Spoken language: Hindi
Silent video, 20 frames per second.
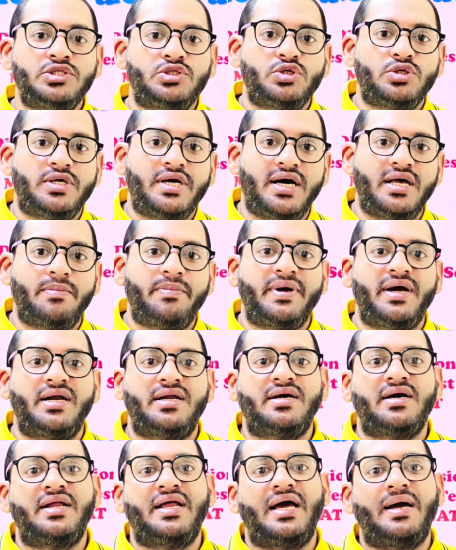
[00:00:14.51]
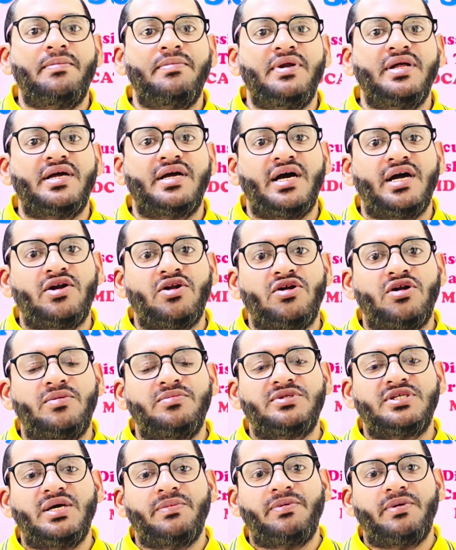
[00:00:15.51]
जो घर बैठकर एम डी कैट और
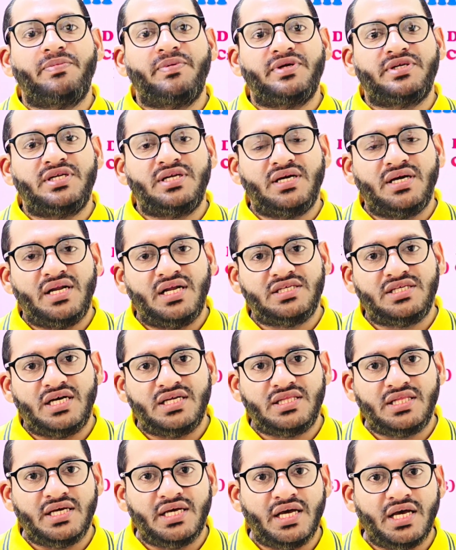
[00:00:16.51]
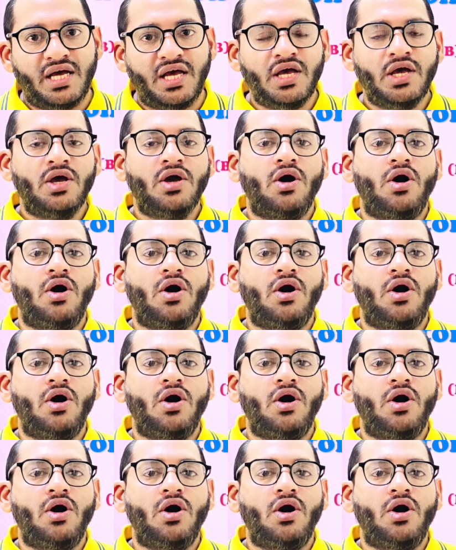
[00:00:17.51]
नम्स की प्रिपरेशन करना चाहते हैं